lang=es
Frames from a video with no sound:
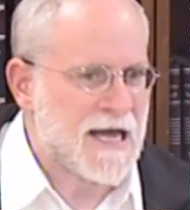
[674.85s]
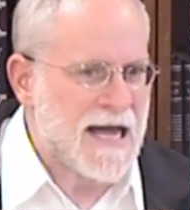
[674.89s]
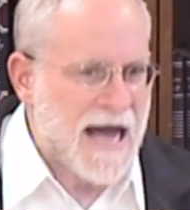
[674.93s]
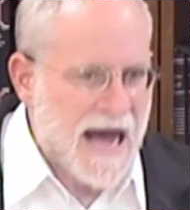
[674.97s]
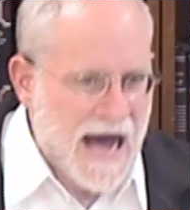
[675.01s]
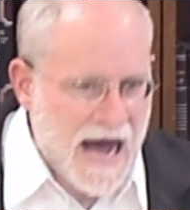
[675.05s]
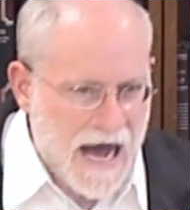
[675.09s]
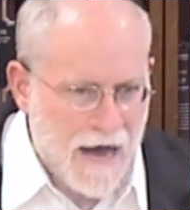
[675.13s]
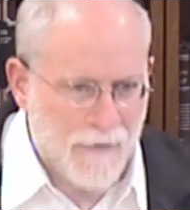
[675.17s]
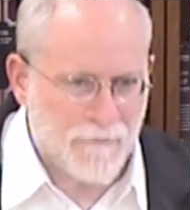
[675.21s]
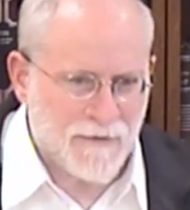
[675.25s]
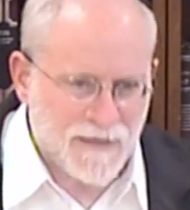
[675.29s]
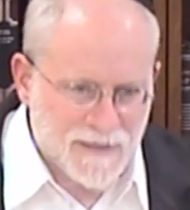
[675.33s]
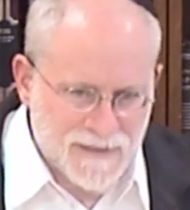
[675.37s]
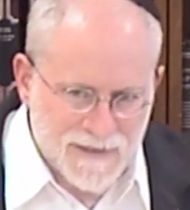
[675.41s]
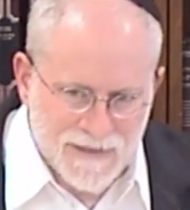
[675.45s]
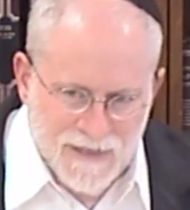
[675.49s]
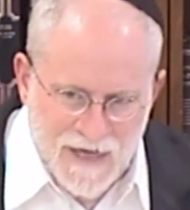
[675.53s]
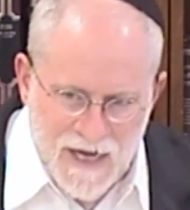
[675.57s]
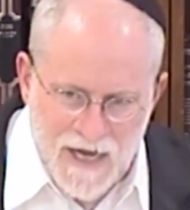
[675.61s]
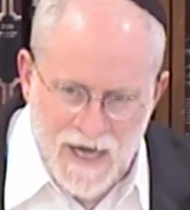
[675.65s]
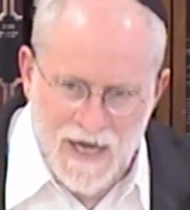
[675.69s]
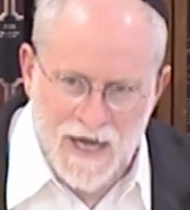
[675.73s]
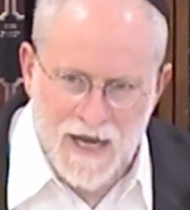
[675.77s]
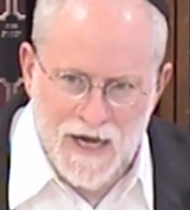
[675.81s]
Am
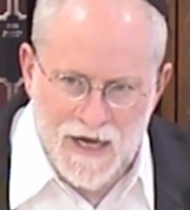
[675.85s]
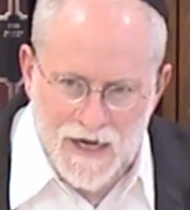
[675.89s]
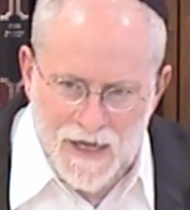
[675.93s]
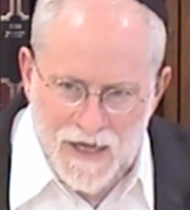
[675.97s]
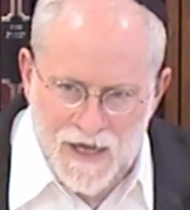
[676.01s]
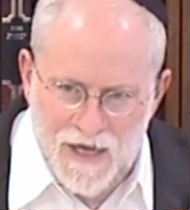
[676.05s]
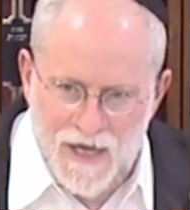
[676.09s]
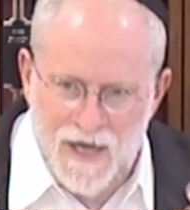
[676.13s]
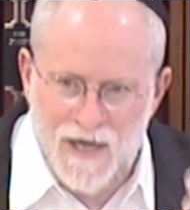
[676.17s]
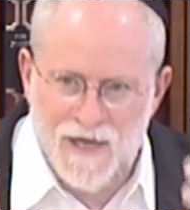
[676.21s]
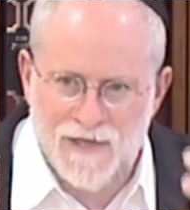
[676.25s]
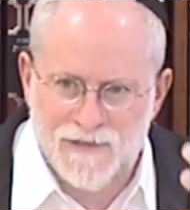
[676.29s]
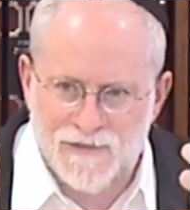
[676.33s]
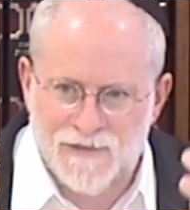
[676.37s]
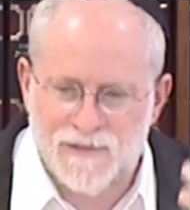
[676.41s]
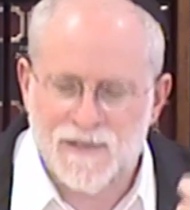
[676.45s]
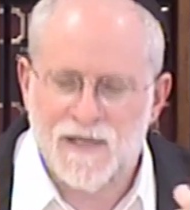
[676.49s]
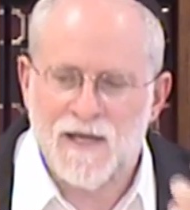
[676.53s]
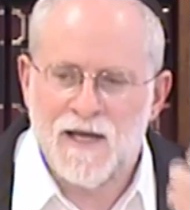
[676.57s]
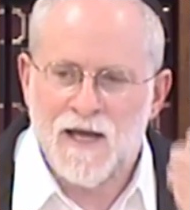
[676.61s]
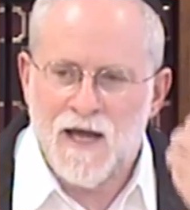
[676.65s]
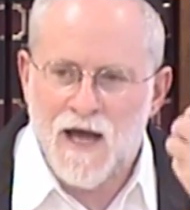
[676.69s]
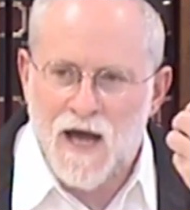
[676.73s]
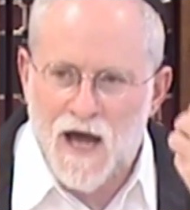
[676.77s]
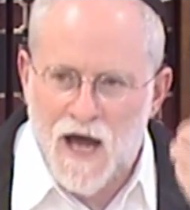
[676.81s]
Israel es
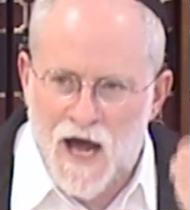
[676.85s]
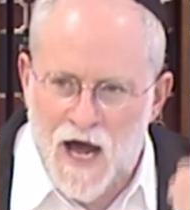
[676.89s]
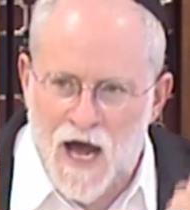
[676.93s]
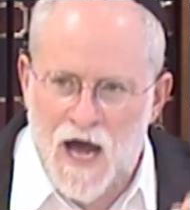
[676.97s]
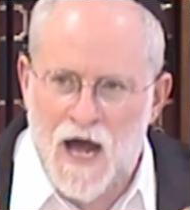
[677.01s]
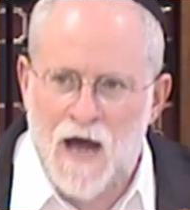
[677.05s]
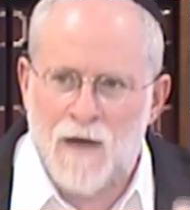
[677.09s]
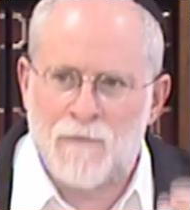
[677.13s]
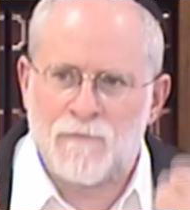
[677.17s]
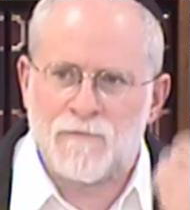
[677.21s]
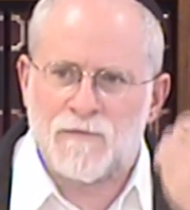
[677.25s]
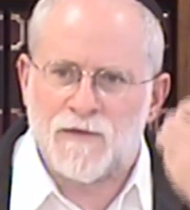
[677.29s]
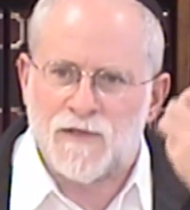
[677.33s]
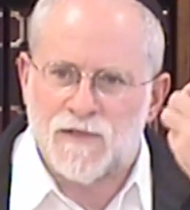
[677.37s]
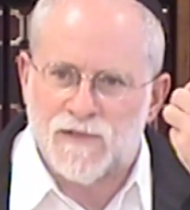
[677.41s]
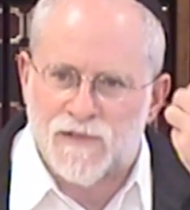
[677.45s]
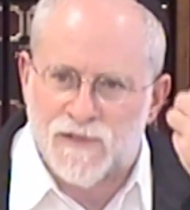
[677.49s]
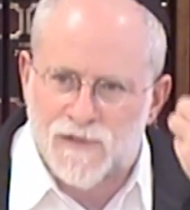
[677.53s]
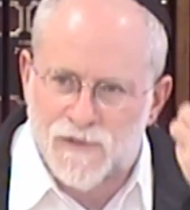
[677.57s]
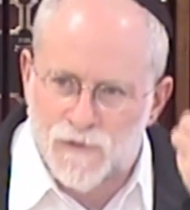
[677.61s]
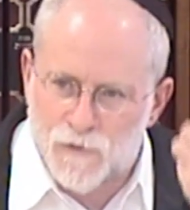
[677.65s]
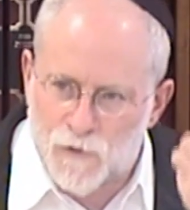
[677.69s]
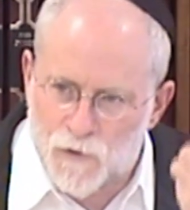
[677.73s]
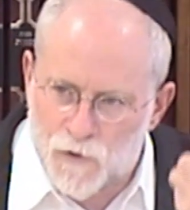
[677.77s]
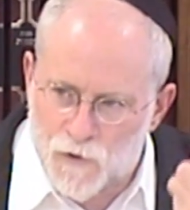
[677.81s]
Am
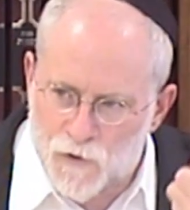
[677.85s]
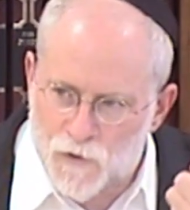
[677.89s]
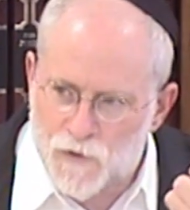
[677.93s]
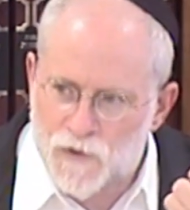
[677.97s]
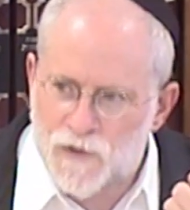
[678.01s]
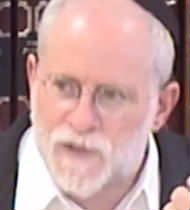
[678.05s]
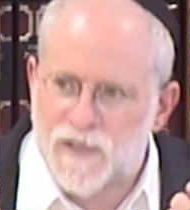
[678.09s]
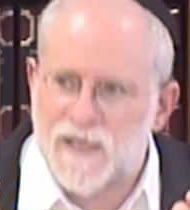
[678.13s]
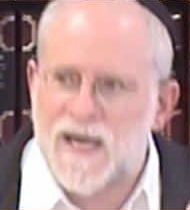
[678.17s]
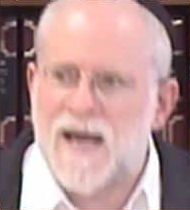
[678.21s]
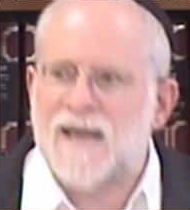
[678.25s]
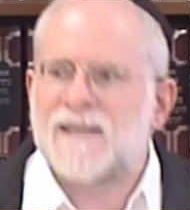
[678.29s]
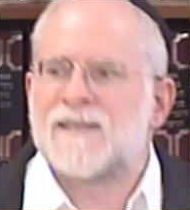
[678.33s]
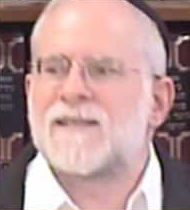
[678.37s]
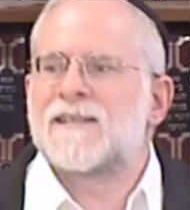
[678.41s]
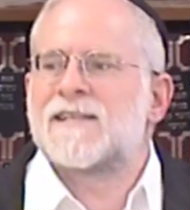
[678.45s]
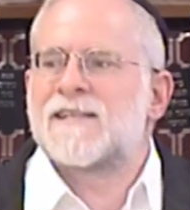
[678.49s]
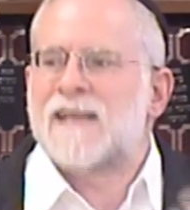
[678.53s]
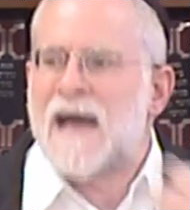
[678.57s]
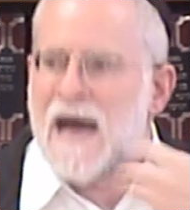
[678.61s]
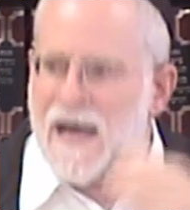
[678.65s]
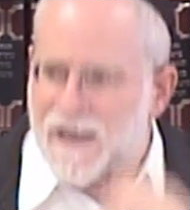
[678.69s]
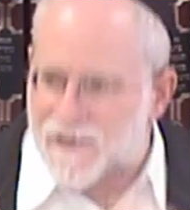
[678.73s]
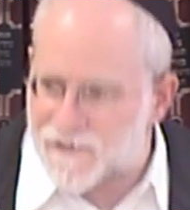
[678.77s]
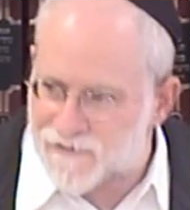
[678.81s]
Zu
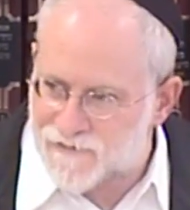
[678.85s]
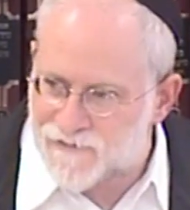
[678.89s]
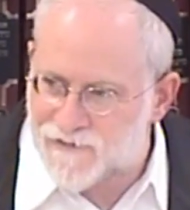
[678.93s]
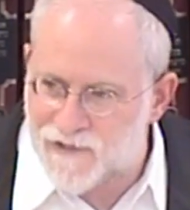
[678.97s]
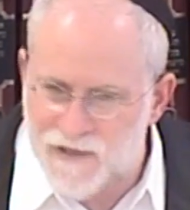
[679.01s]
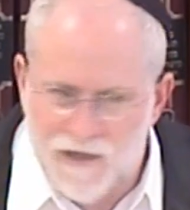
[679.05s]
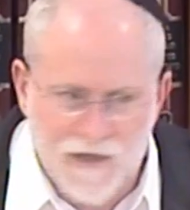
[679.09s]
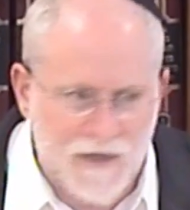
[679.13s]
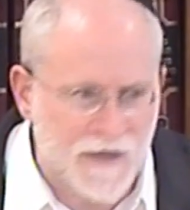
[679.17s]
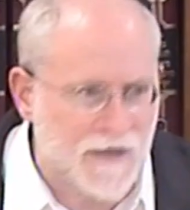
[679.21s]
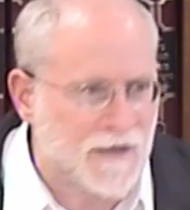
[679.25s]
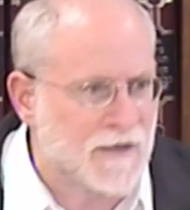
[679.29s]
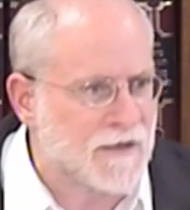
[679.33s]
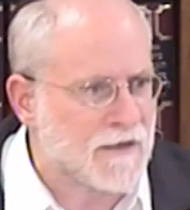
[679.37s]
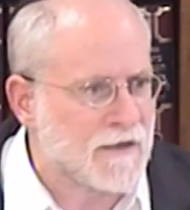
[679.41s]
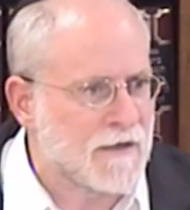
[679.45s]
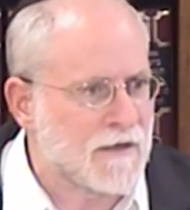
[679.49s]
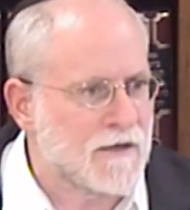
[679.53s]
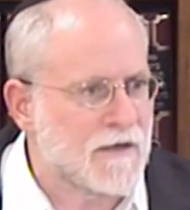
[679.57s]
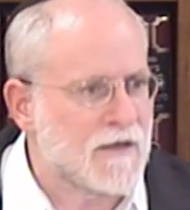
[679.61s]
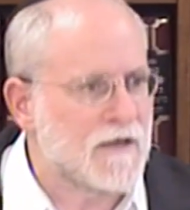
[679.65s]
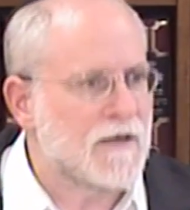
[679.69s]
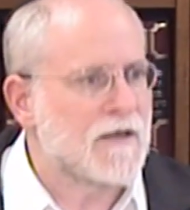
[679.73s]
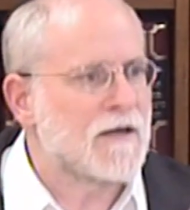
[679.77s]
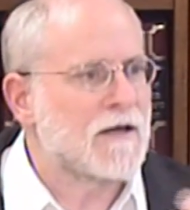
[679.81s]
Yatzarti
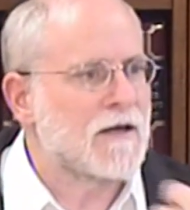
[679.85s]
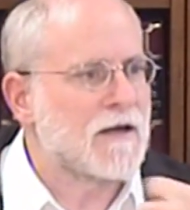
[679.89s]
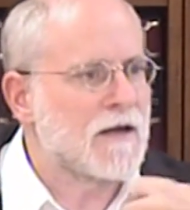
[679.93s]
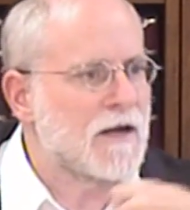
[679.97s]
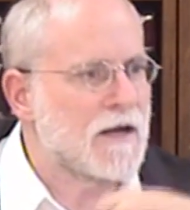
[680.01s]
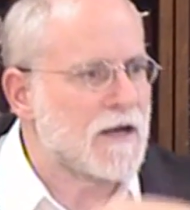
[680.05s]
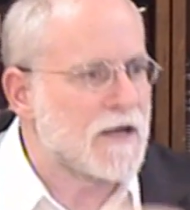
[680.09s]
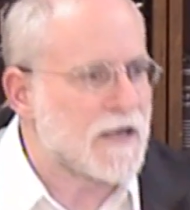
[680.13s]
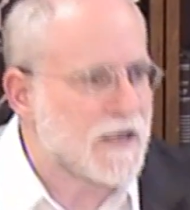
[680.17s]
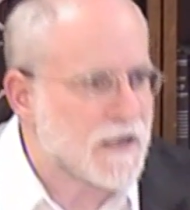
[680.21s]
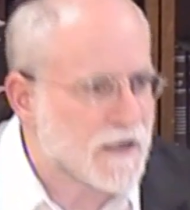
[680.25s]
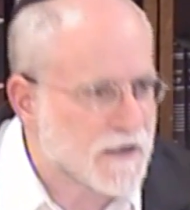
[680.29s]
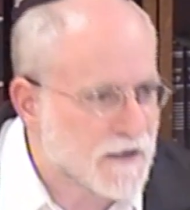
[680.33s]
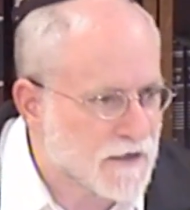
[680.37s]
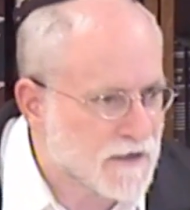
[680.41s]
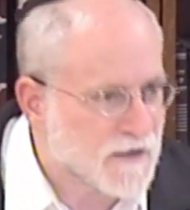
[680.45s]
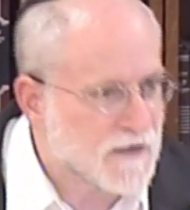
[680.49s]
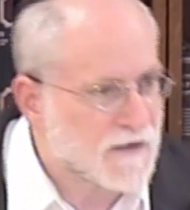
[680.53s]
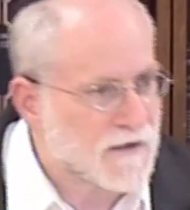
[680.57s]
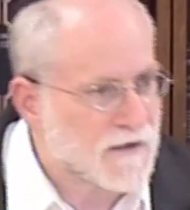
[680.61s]
Li.